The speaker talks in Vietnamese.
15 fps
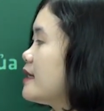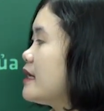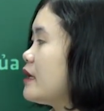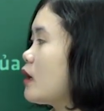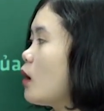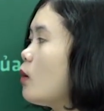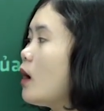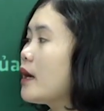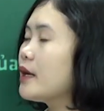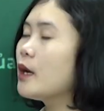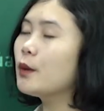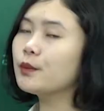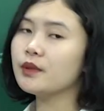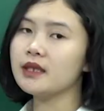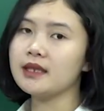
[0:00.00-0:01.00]
để nó hoạt
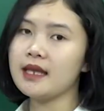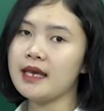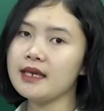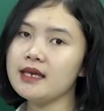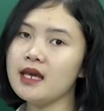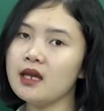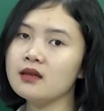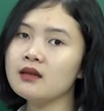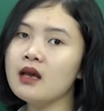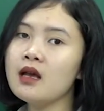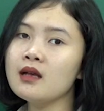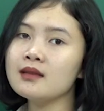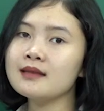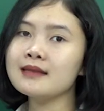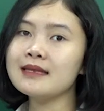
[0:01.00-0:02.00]
động thì thể hiện
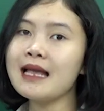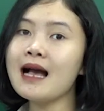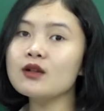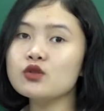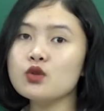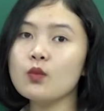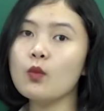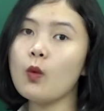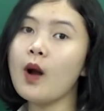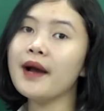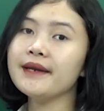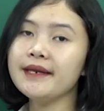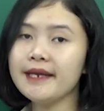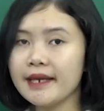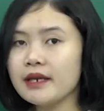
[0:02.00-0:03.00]
tác dụng
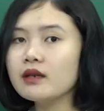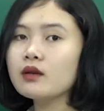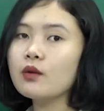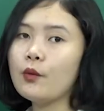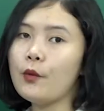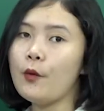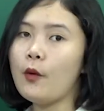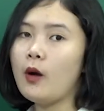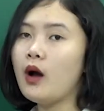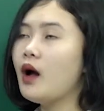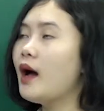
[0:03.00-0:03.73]
quang điện của